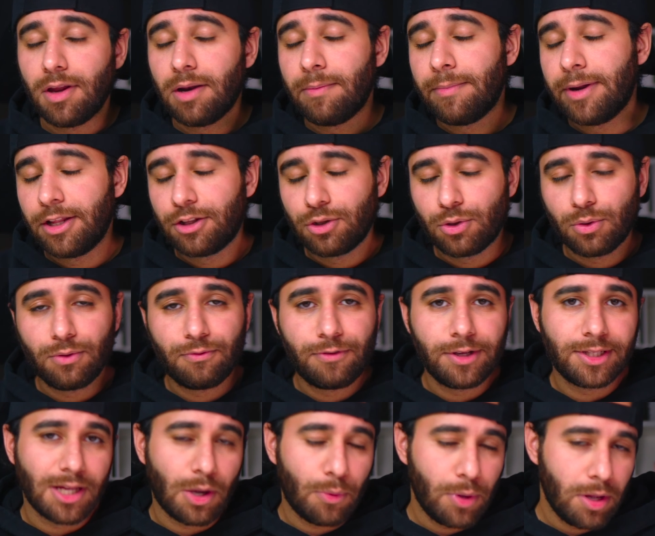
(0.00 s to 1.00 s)
فلما تكون
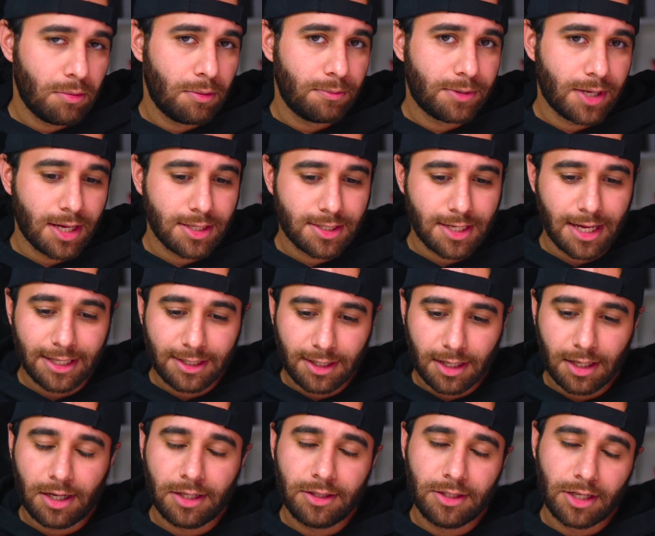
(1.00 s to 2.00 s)
في تهويه ممتازه
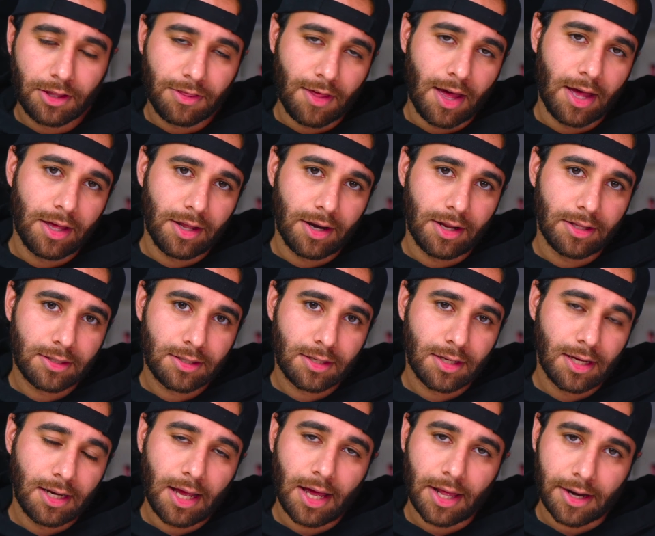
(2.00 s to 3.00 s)
تقل عندك ظاهره
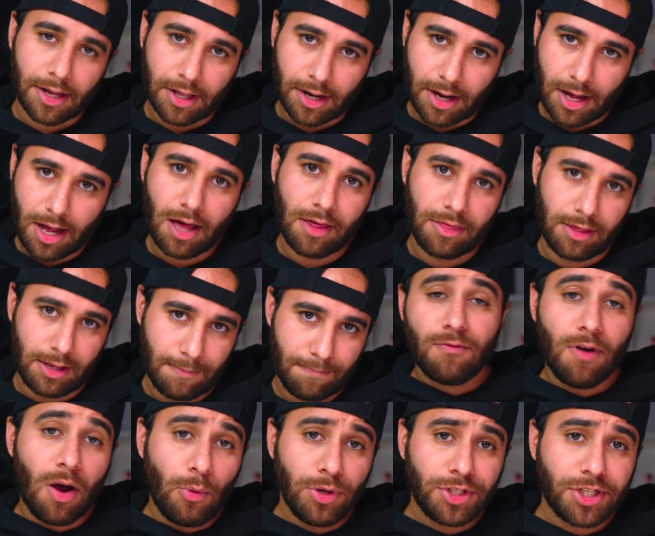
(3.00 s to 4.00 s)
الحراره هذه
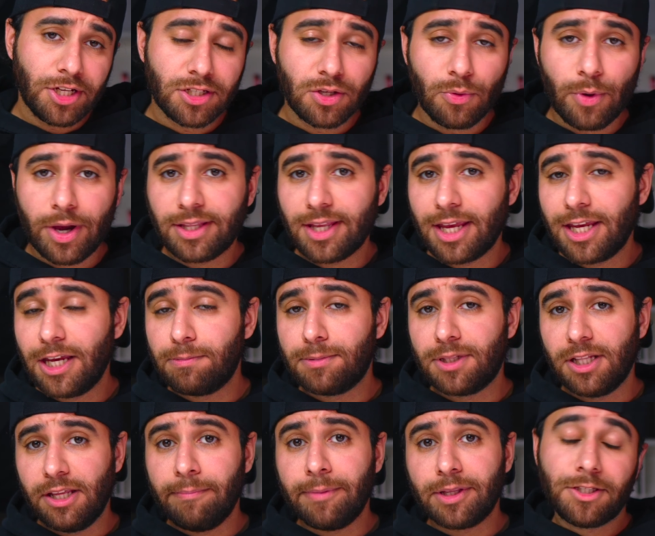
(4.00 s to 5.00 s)
فاول شيء سويته
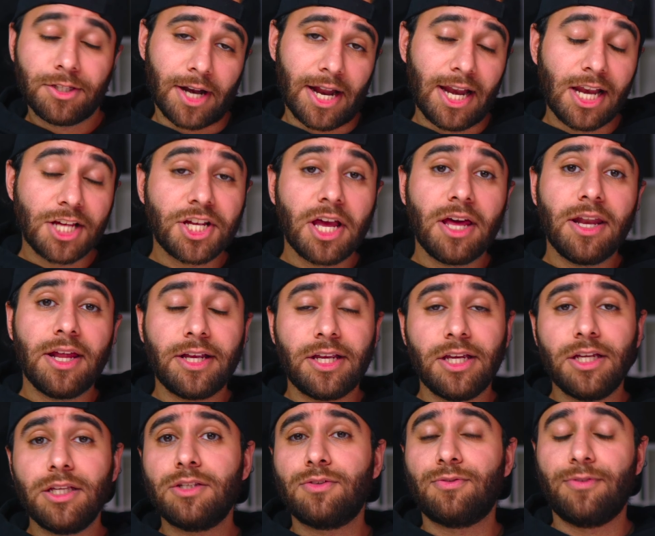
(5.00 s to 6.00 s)
جبت لي متر علشان
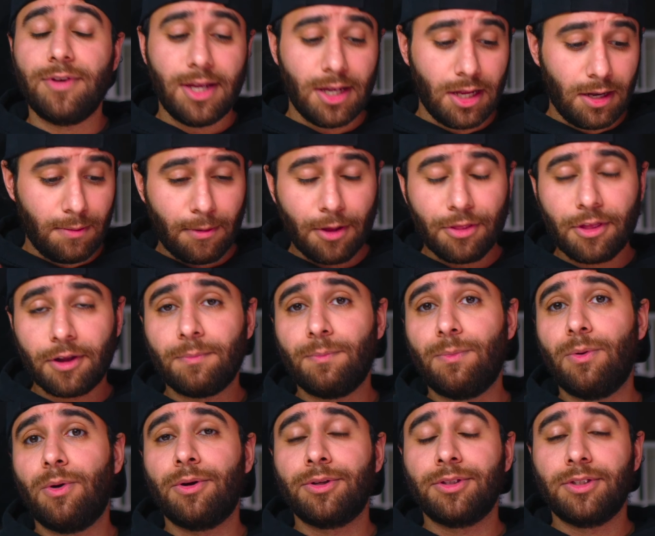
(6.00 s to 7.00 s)
اقيس فيه المذر
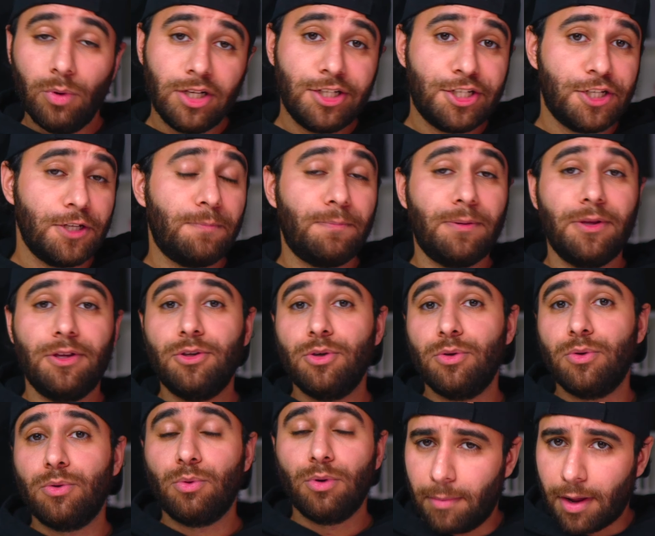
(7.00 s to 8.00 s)
بورد والجي بي
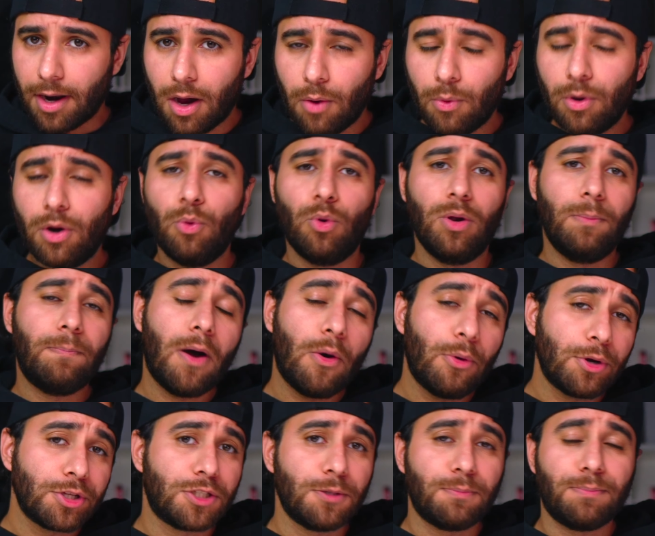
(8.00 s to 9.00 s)
يو والمراوح
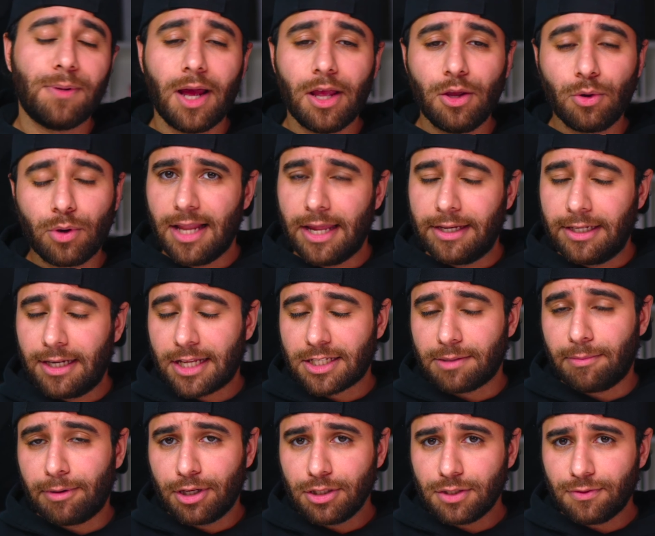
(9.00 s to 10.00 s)
والباور سبلاي لاني
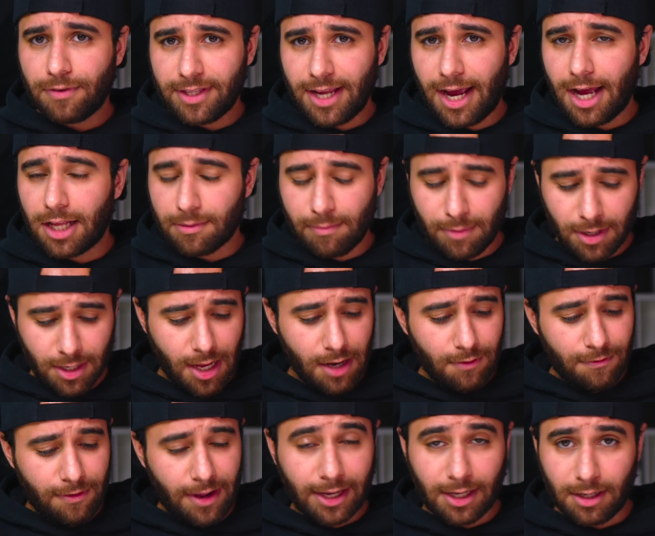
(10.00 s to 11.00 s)
لازم اقص فتحات من
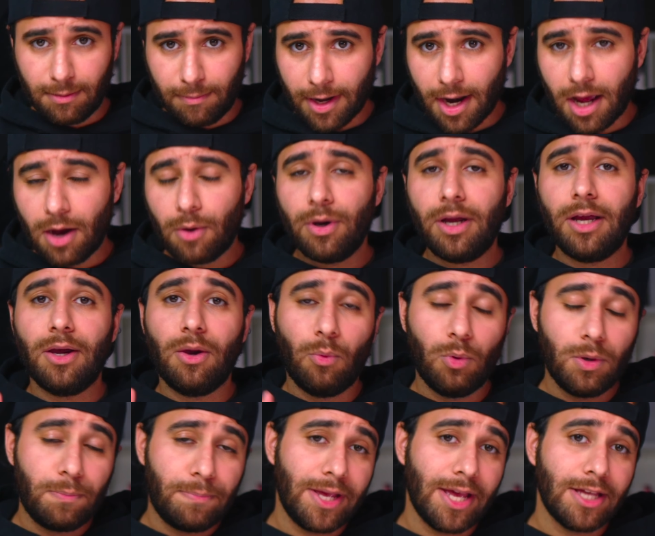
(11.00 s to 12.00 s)
الخلف حق المراوح
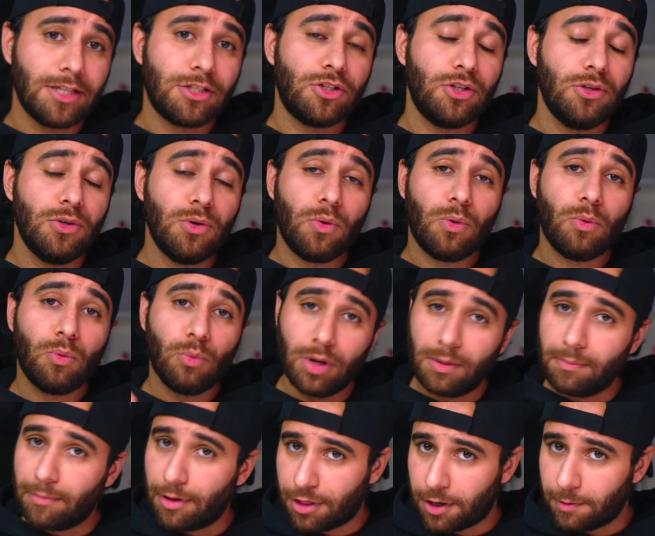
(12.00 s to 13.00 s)
والبي اس يو
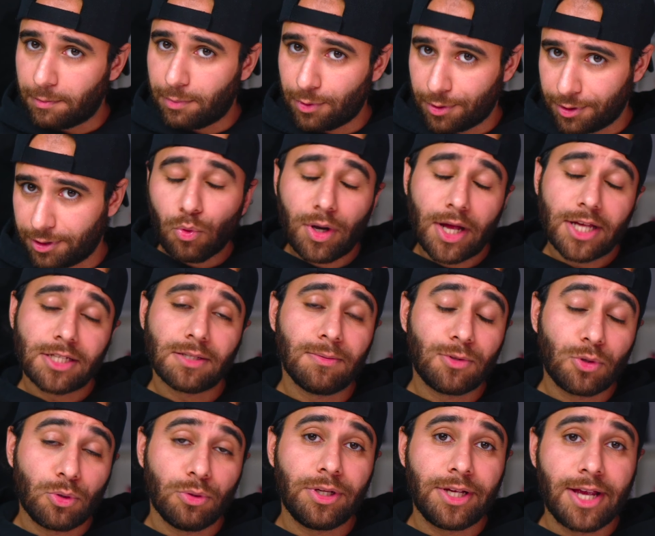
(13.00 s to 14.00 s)
والمذر بورد ولازم
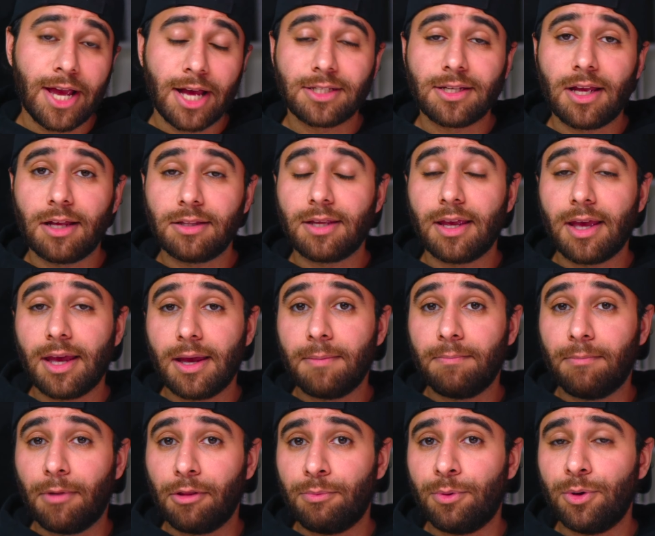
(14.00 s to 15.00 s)
تكون قياساتها
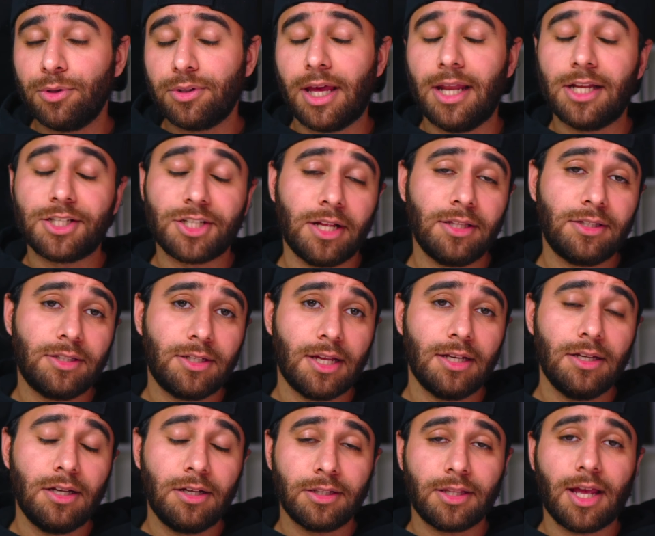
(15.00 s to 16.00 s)
مضبوطه علشان
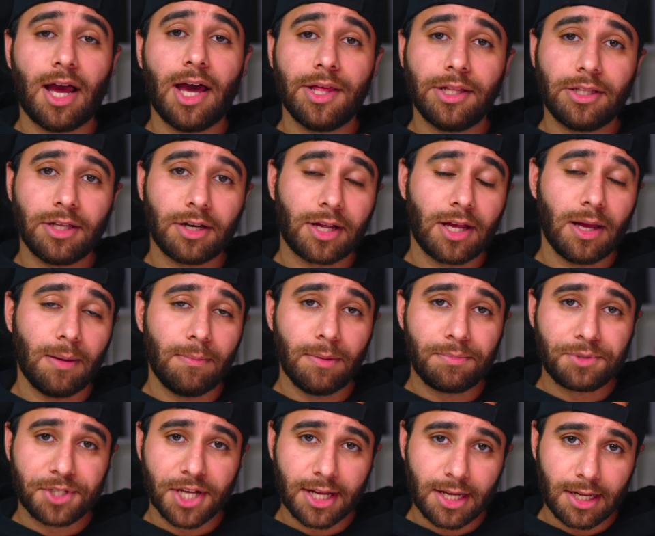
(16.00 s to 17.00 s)
كل القطعه هذه تركب
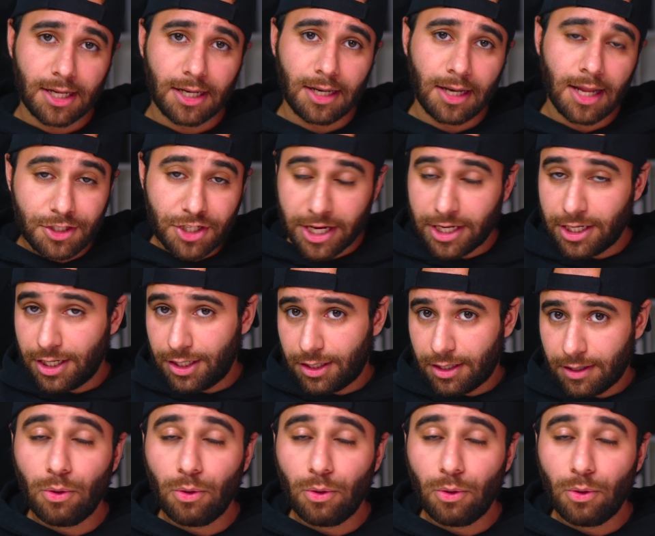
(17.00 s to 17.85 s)
بشكل جيد